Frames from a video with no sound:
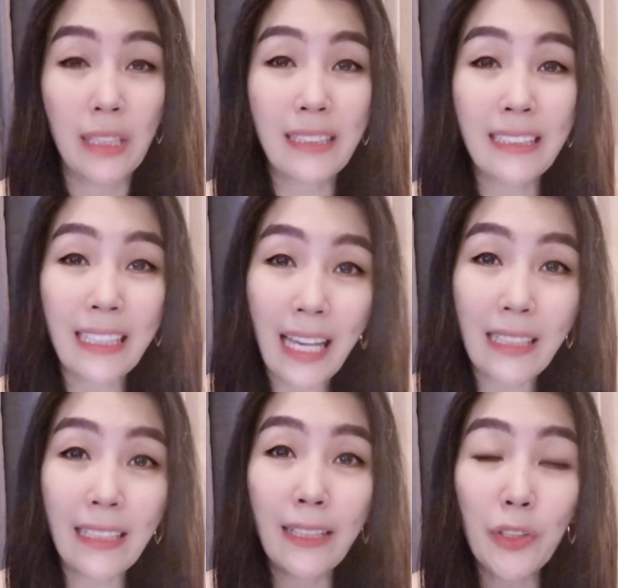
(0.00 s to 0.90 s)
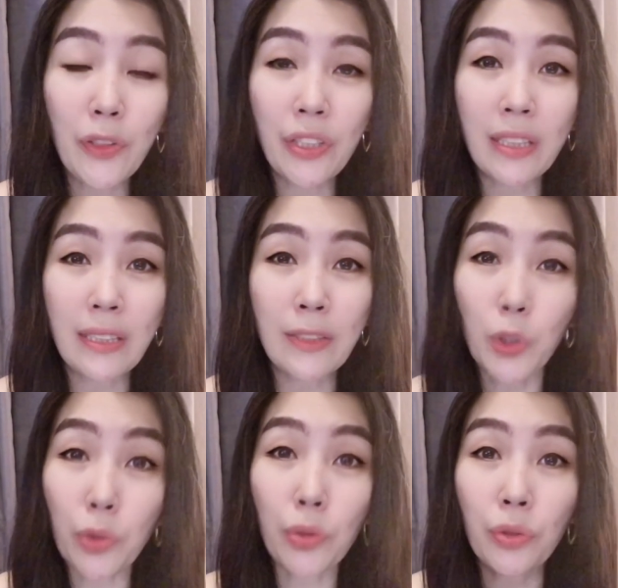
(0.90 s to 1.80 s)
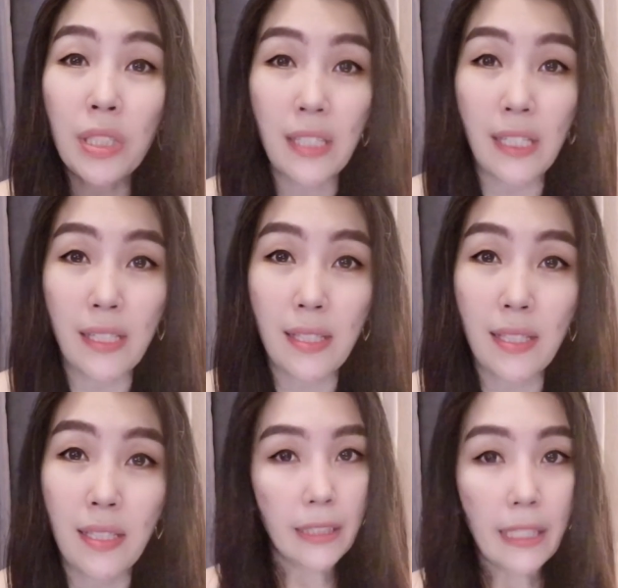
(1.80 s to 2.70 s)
Nangyari lang yon due to stress.